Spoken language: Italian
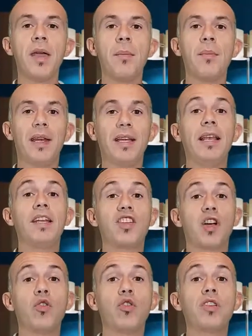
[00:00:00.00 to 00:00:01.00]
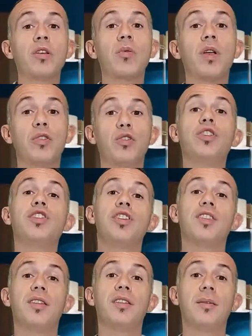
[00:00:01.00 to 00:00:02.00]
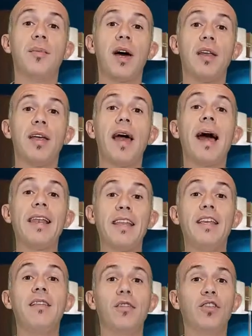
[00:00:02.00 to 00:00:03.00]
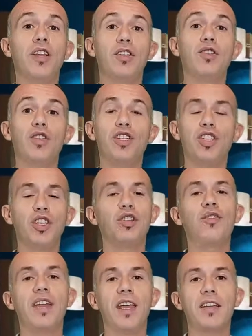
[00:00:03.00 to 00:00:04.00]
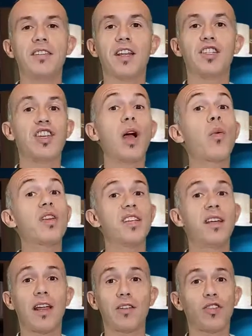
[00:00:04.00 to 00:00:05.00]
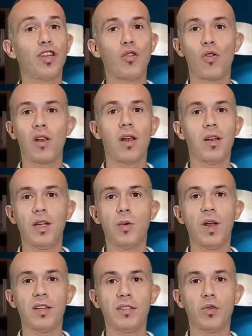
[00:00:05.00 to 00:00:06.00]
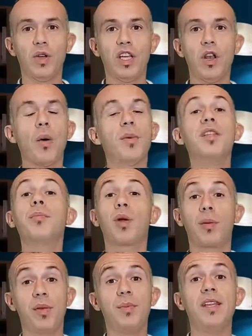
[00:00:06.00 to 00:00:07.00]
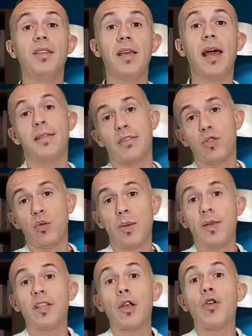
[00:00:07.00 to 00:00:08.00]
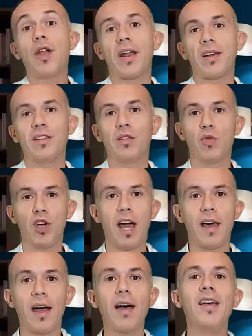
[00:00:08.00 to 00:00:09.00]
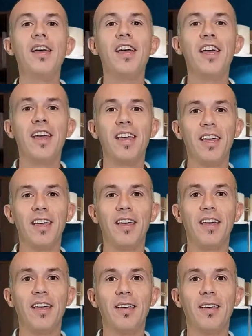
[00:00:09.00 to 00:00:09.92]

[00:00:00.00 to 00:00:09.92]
per chi l'ha già corsa, quelle 12 settimane, all'inizio delle 12 io dovrei essere già quasi in grado di correre i 42 km, probabilmente, anzi sicuramente non al ritmo gara eh,